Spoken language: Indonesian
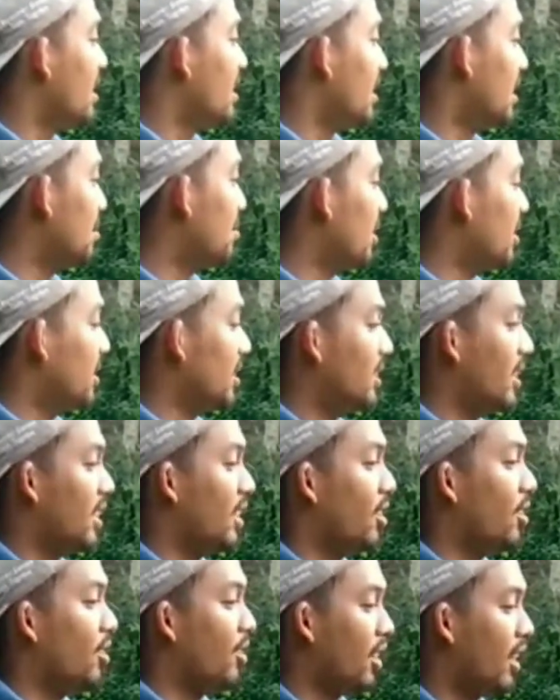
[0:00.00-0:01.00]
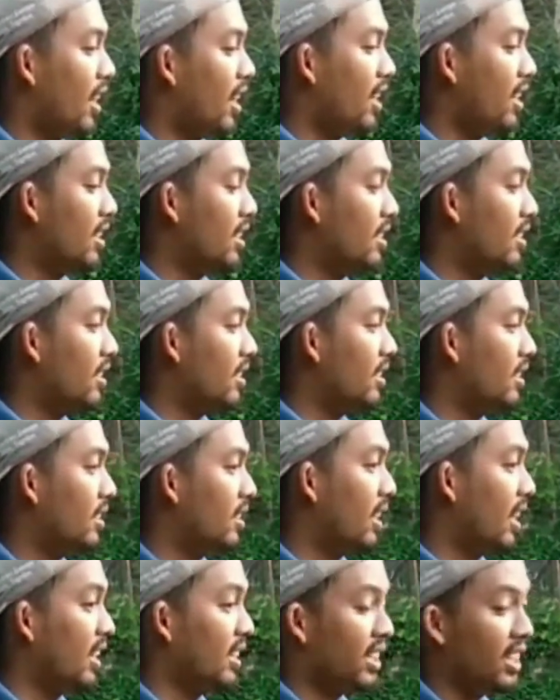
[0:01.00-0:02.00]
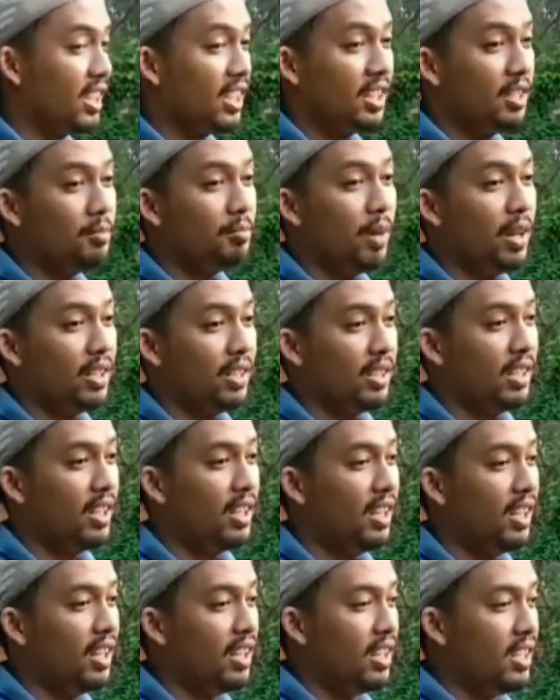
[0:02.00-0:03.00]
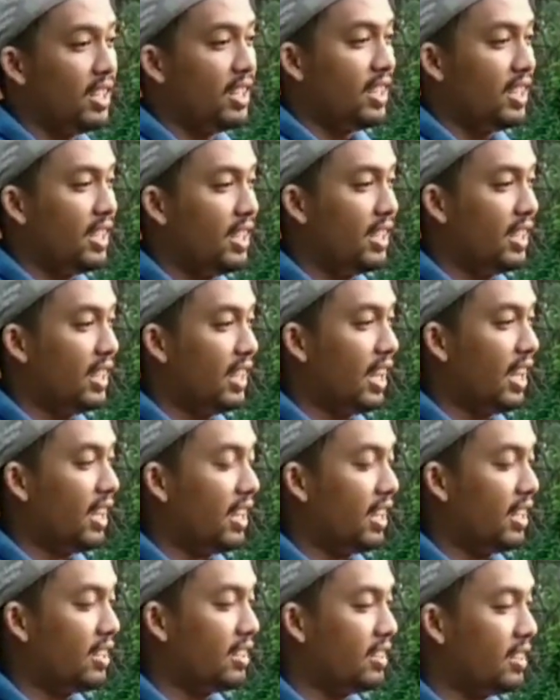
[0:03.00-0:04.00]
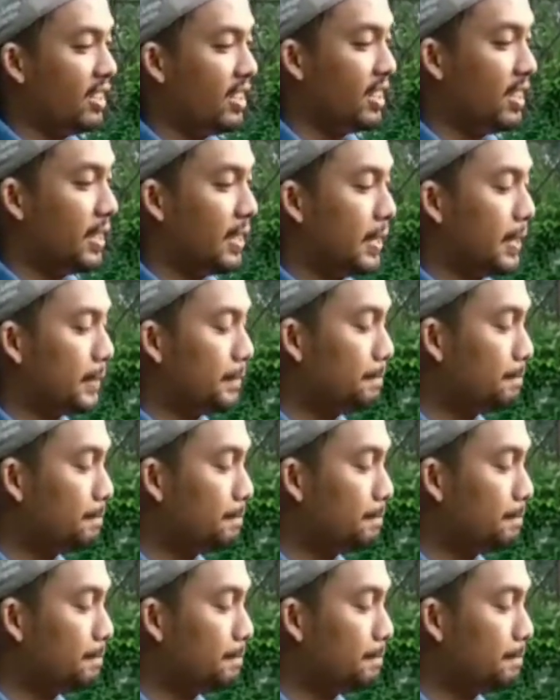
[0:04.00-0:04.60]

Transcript: ini masih tanah orang nanti kedepannya ini akan di